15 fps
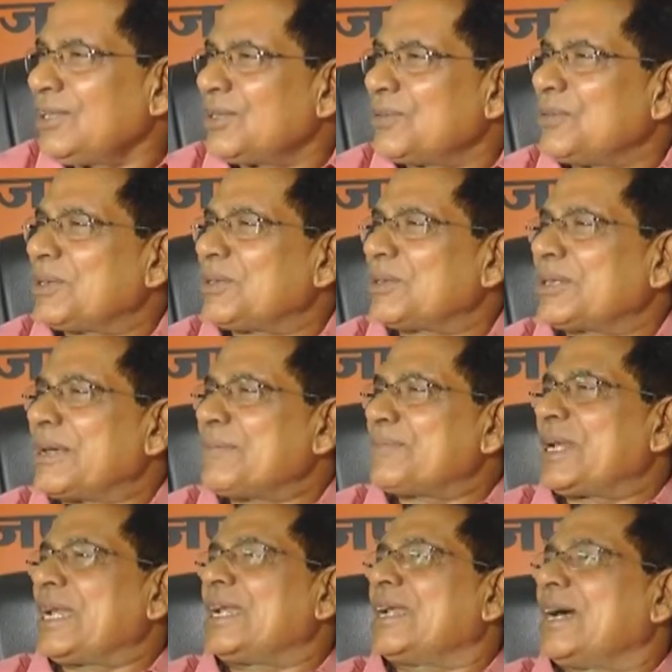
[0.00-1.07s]
तो मैं तो
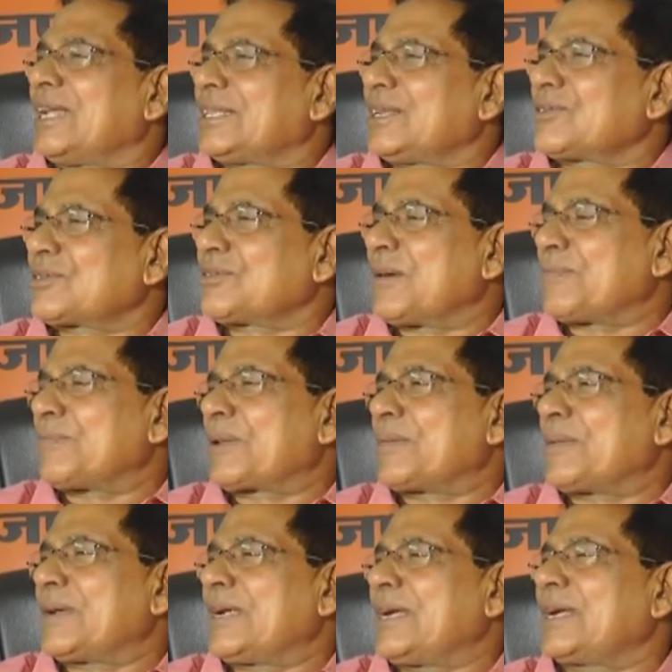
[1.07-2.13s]
टेम्प्रेरी रहा था उसके बाद
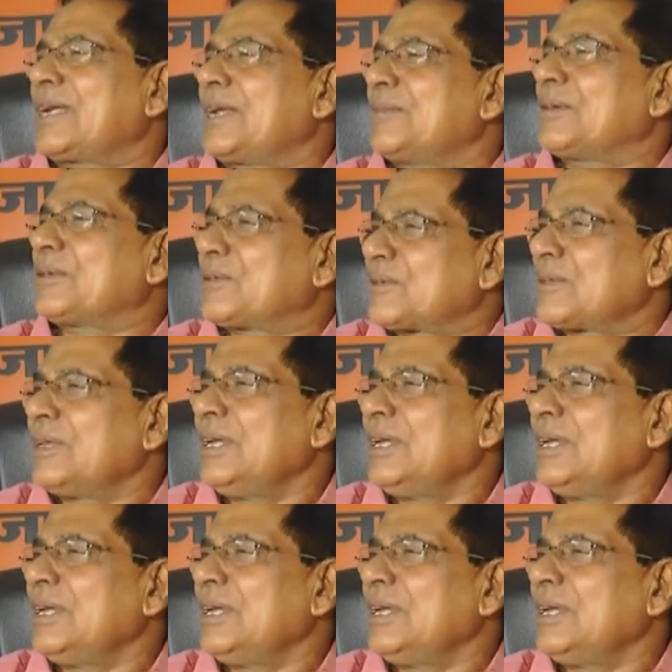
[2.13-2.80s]
परमानेंटली मैं तो